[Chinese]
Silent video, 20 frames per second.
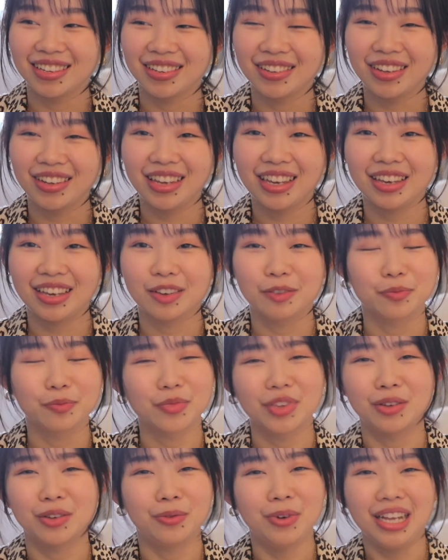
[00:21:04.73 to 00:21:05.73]
所以
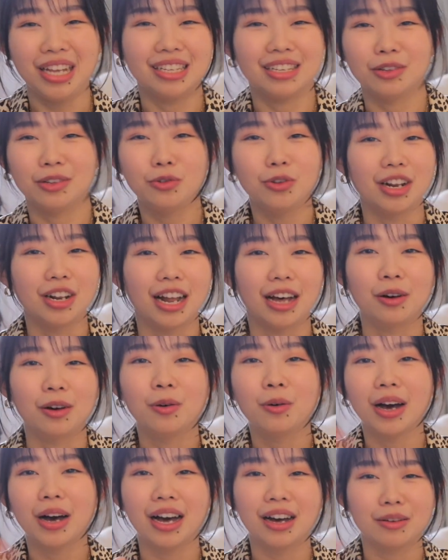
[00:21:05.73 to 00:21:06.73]
我以前对
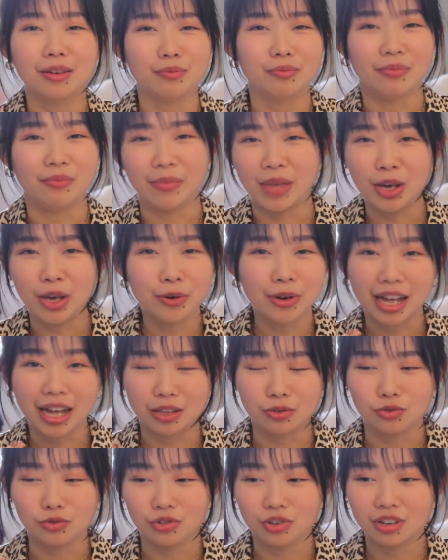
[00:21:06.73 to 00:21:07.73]
兰花没有
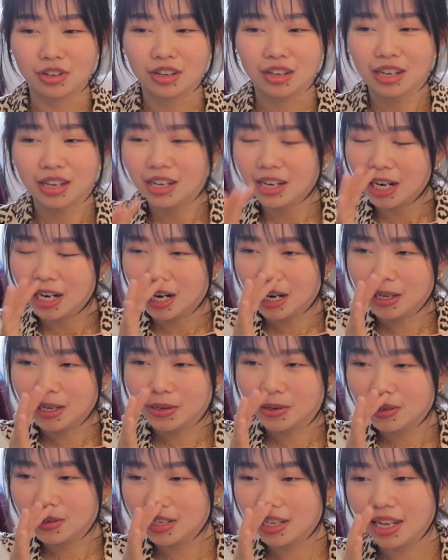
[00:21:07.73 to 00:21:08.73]
感觉，
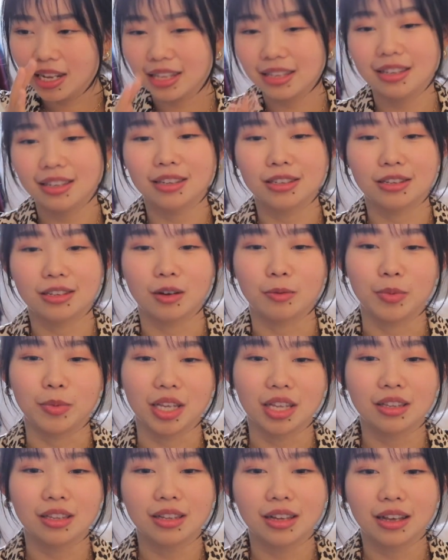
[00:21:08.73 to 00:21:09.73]
他就是这一次，小
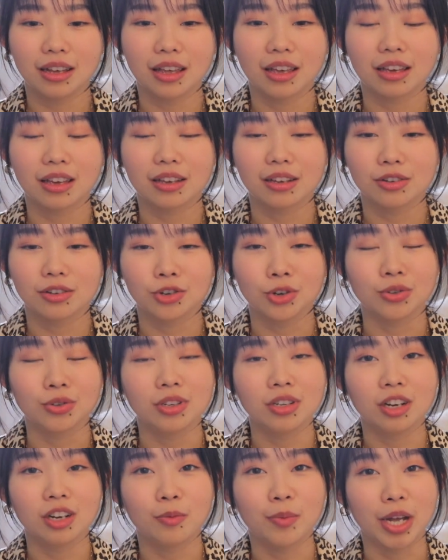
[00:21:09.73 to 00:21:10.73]
明在手
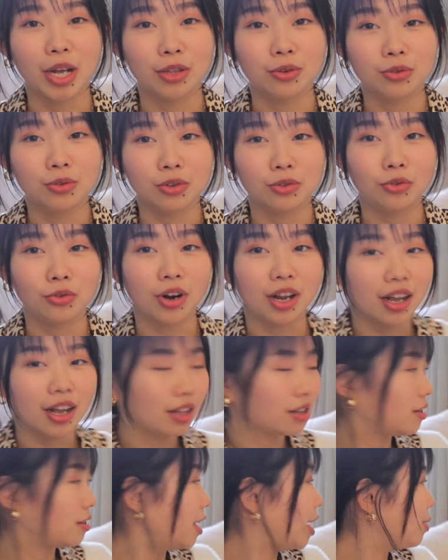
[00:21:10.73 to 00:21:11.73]
机上买东西，突然
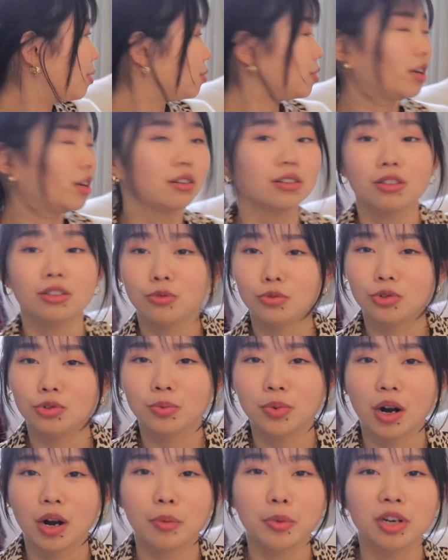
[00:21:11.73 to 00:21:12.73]
看到它，我当时我
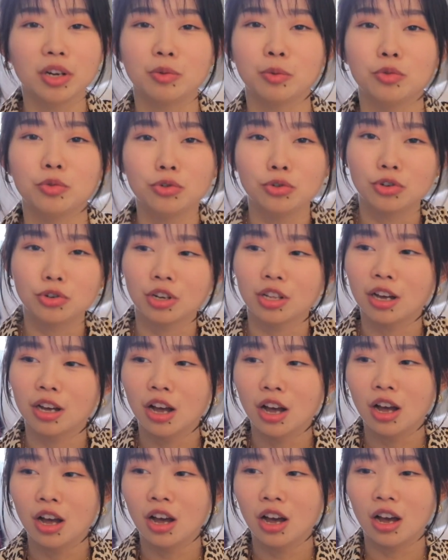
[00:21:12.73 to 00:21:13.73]
就不知道为什么，就说
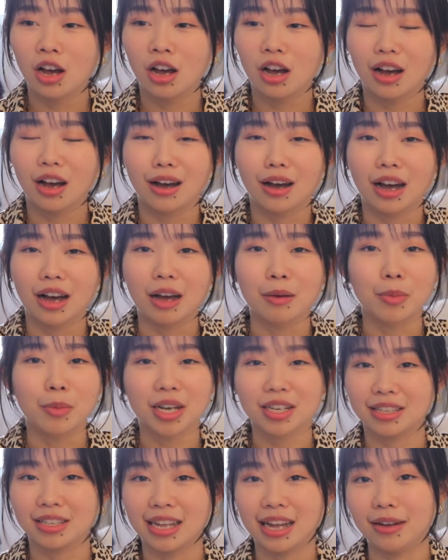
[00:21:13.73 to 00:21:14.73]
的 ‘I
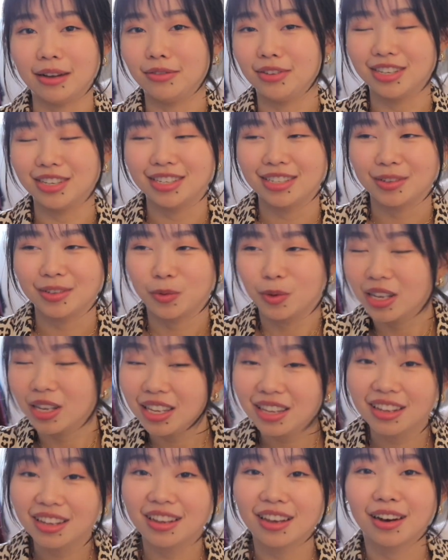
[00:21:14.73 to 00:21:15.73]
must have it’，我
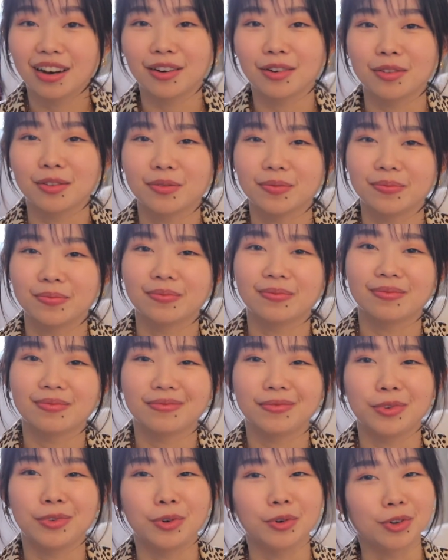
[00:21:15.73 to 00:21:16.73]
一定要
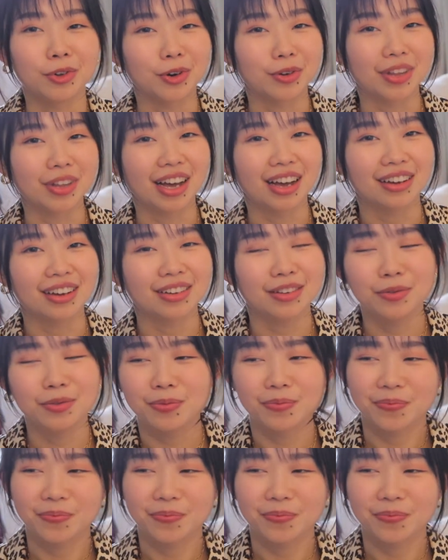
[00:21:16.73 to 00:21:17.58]
拥有它。”